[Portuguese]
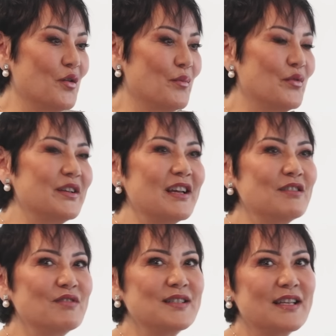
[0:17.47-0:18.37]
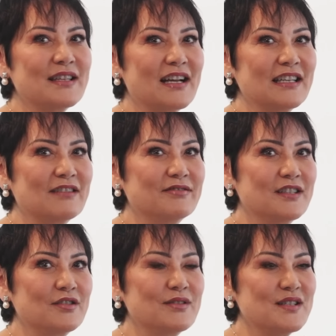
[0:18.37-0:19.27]
por que que você está
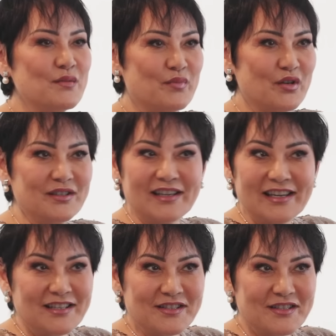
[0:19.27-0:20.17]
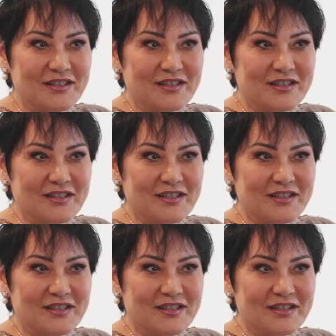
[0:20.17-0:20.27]
gravando esse podcast